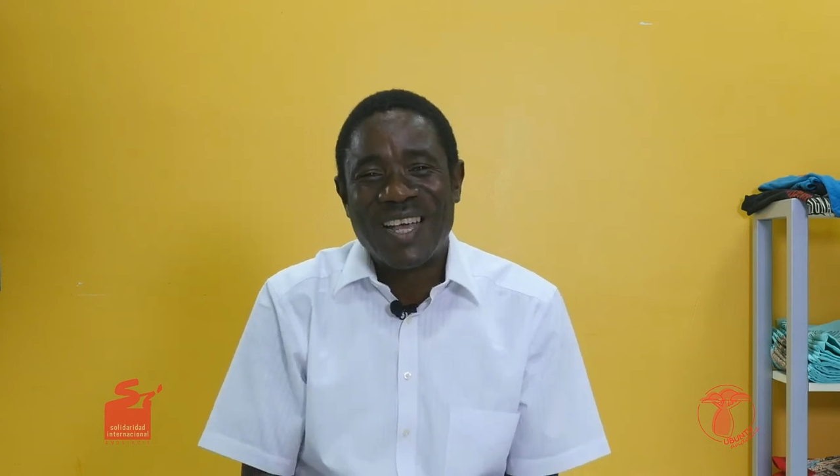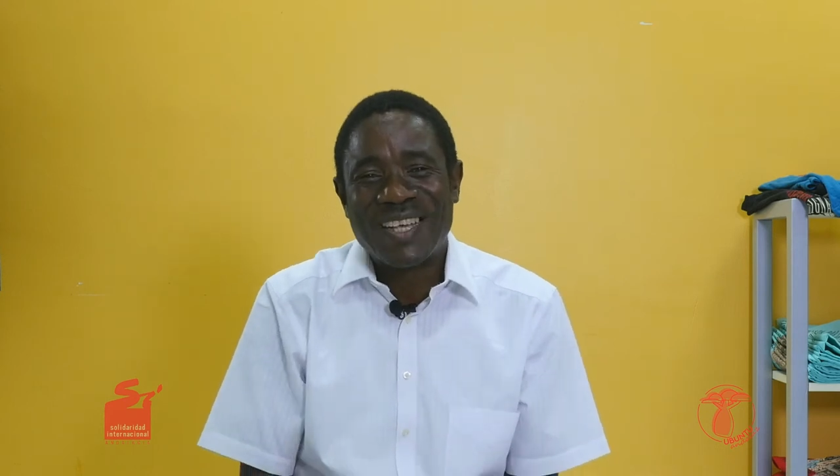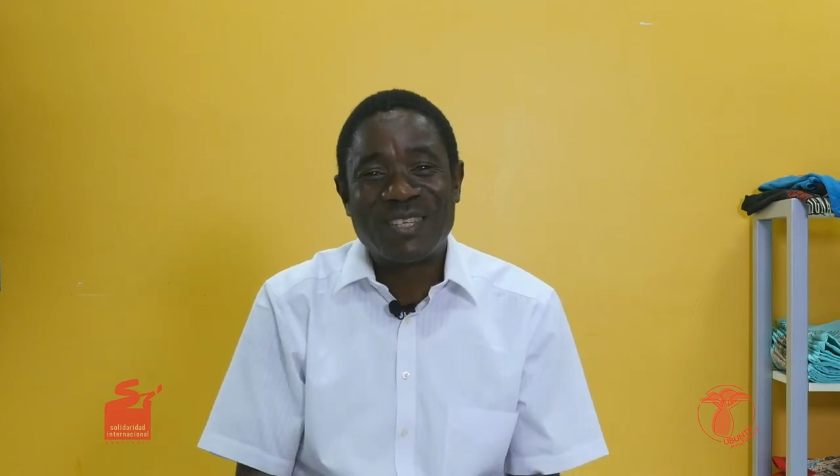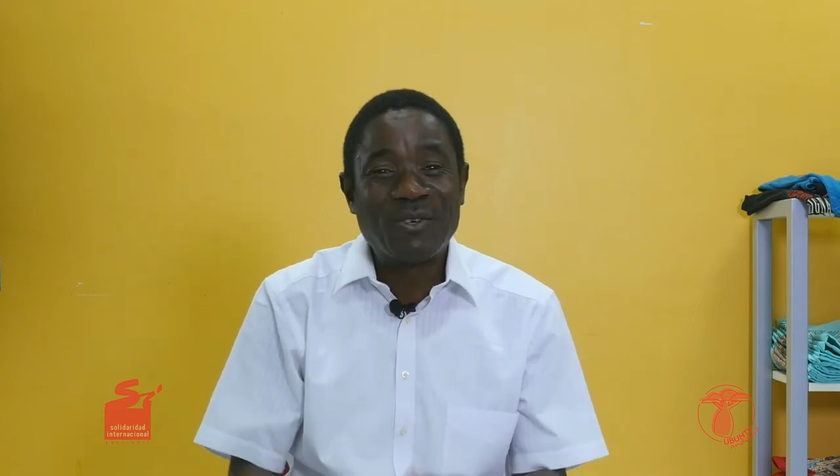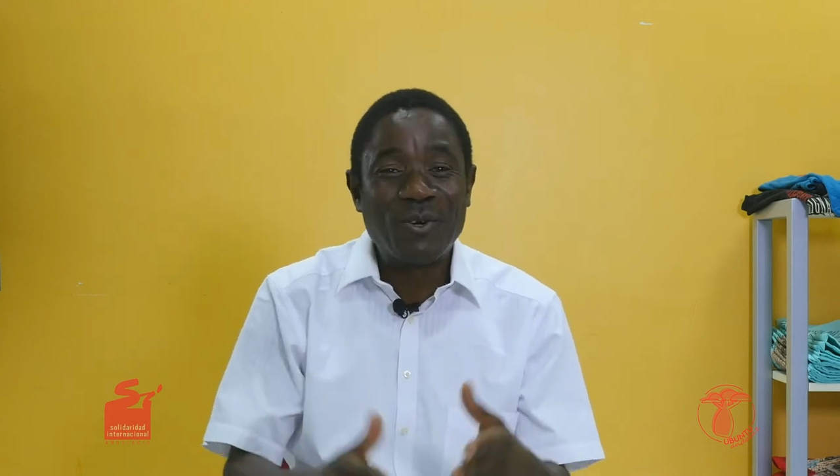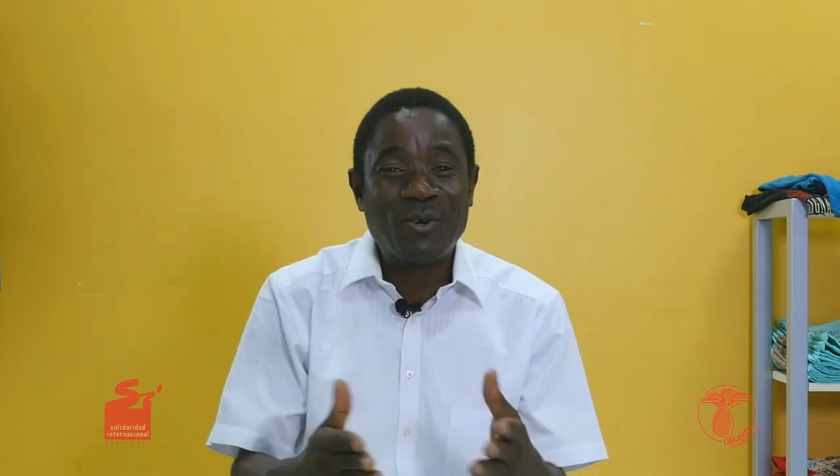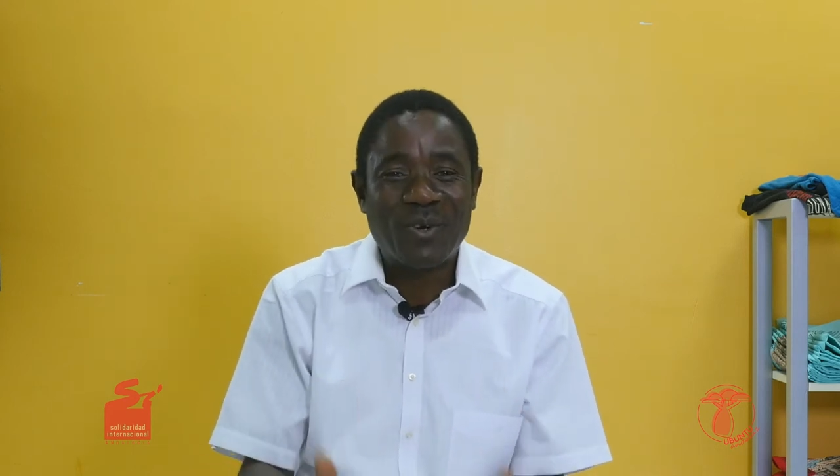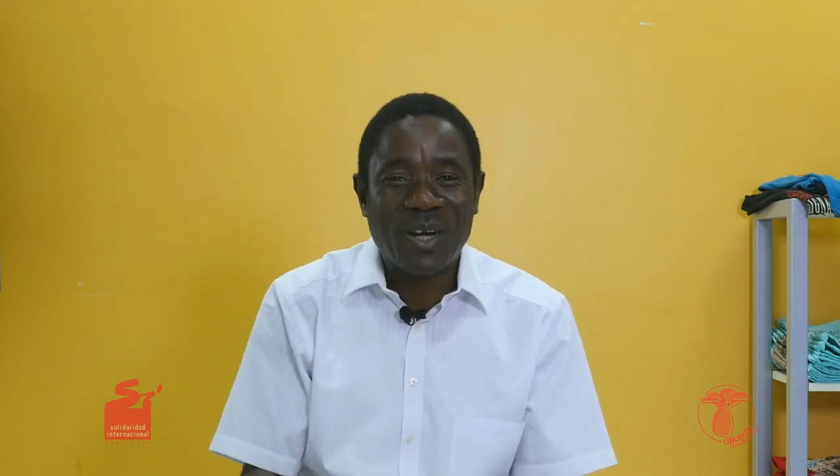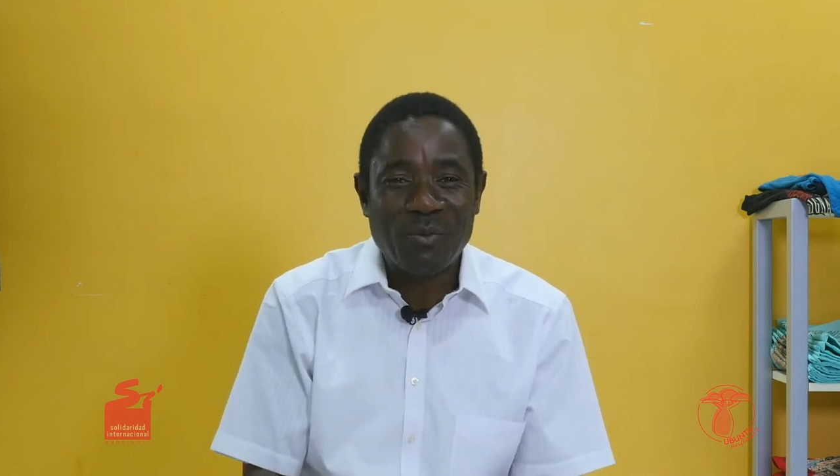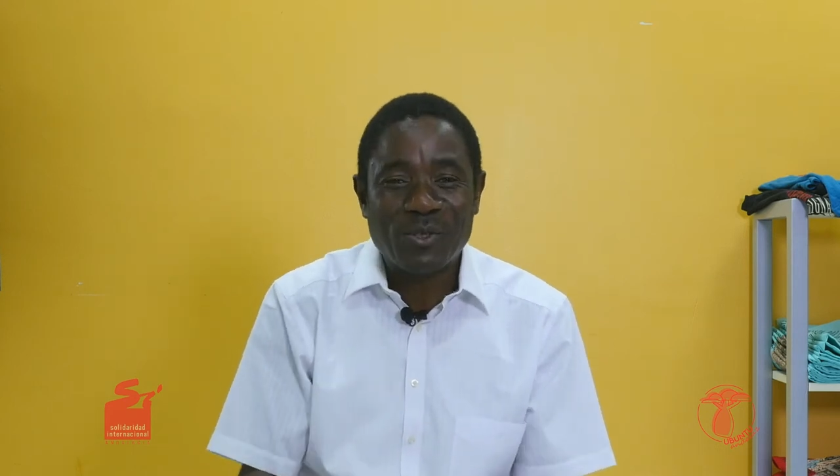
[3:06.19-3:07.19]
Si no lo
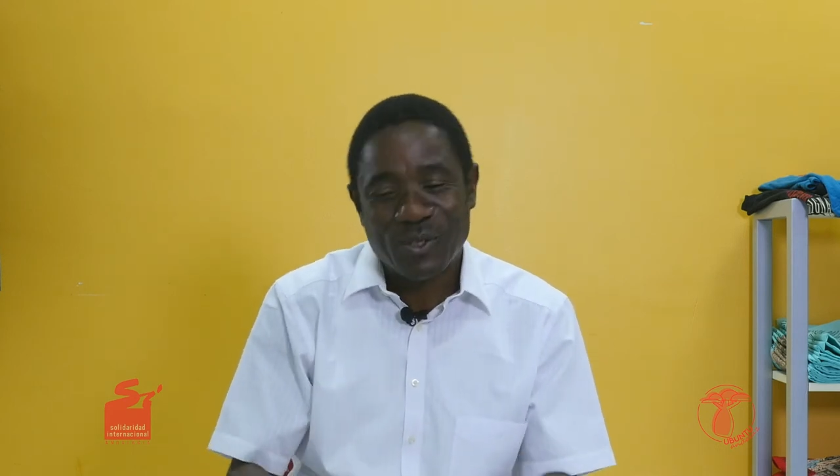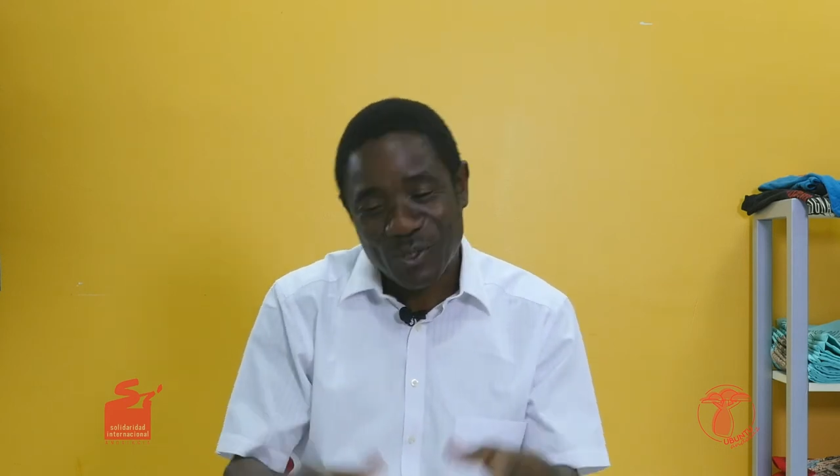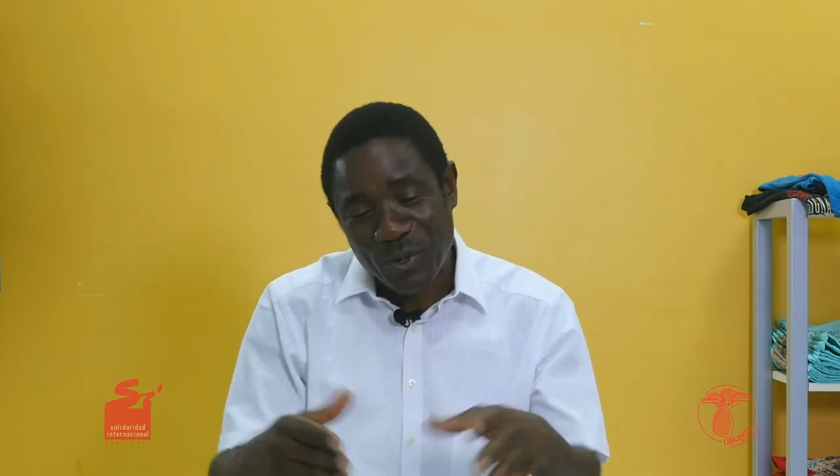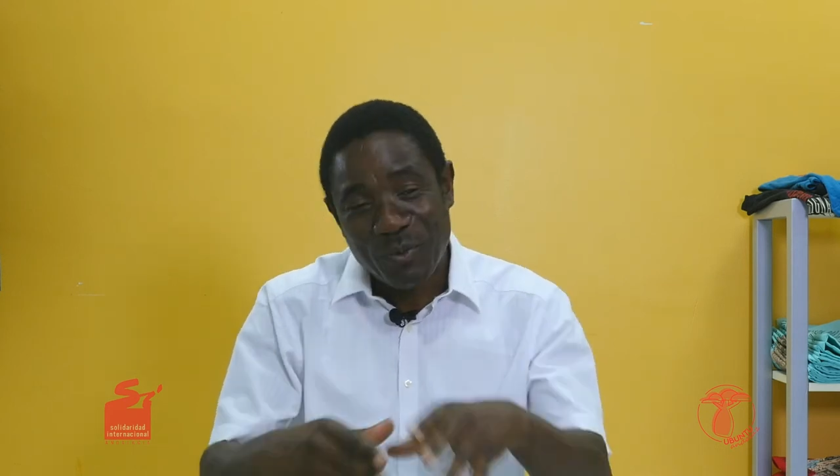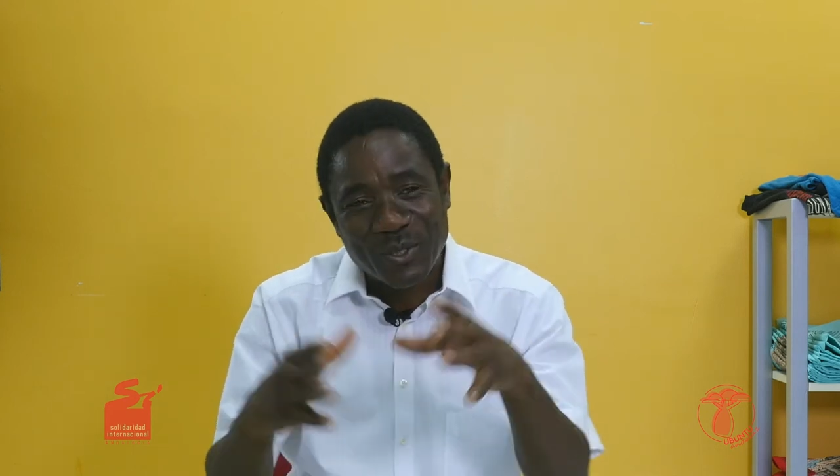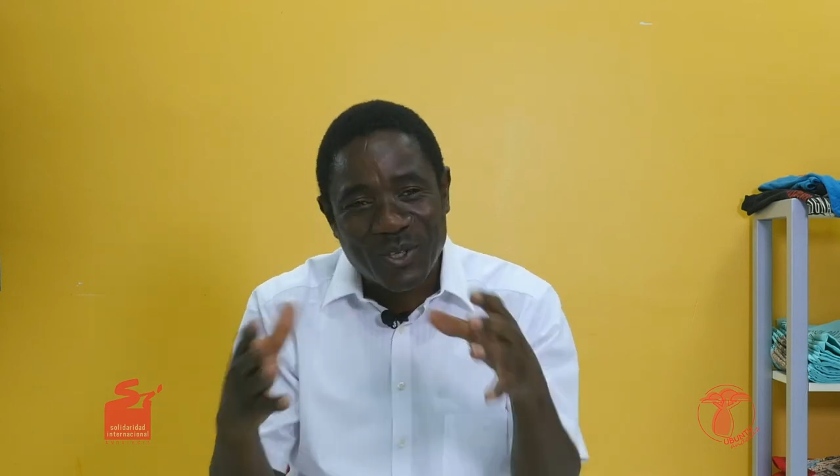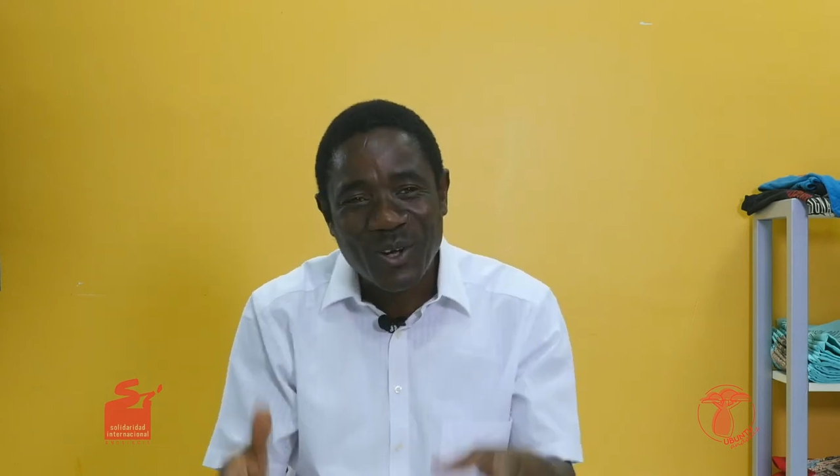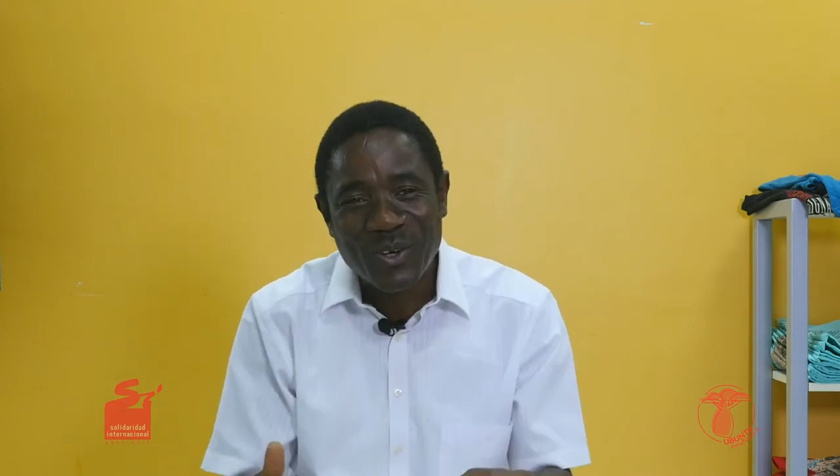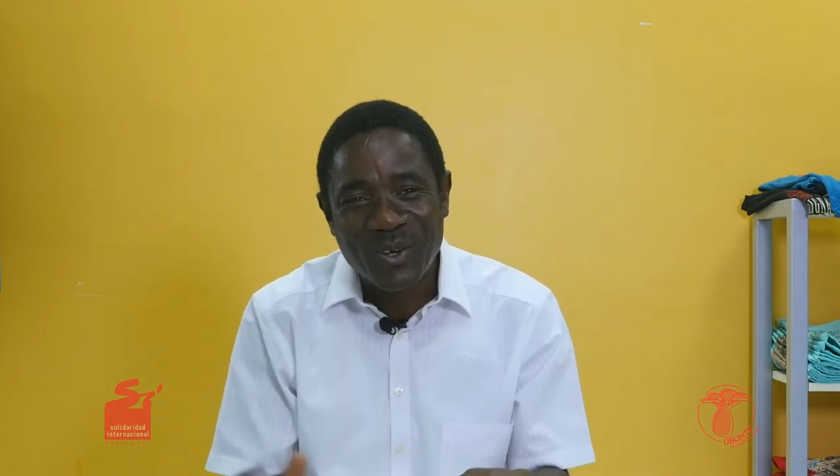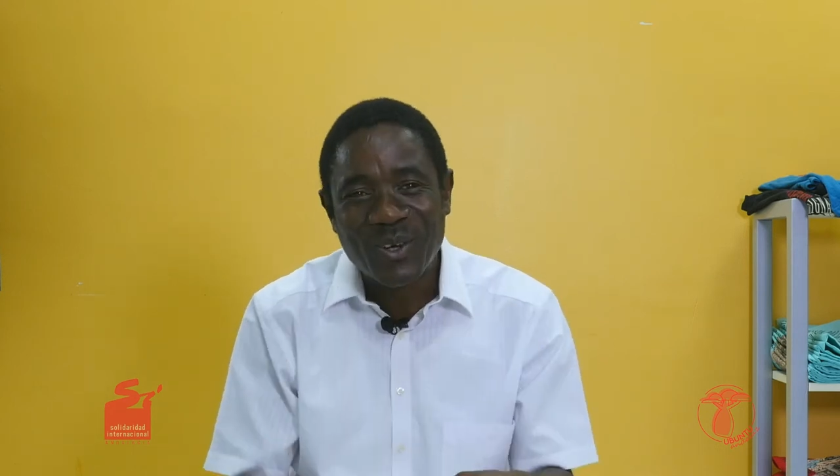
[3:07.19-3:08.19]
logramos, somos
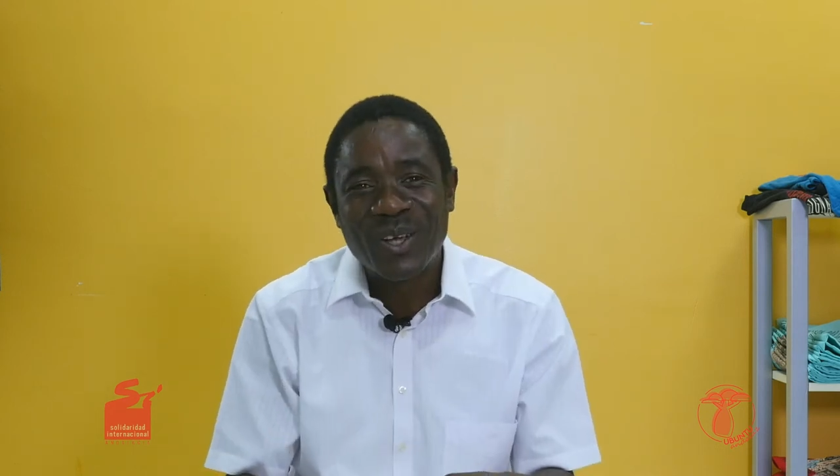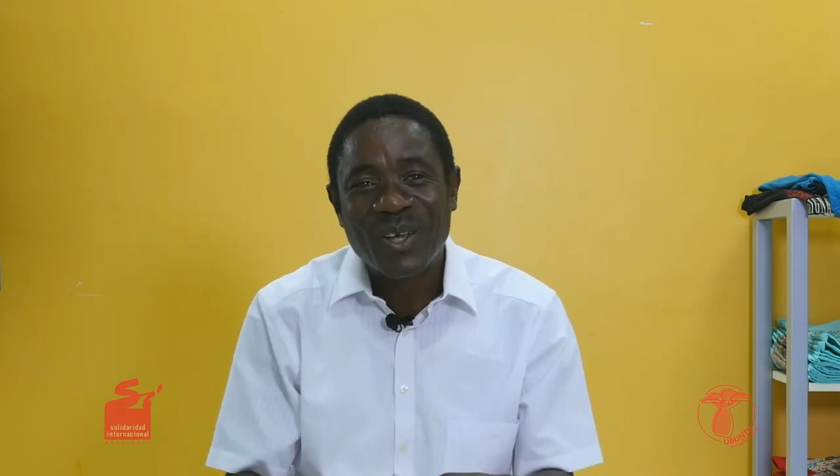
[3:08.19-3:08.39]
todos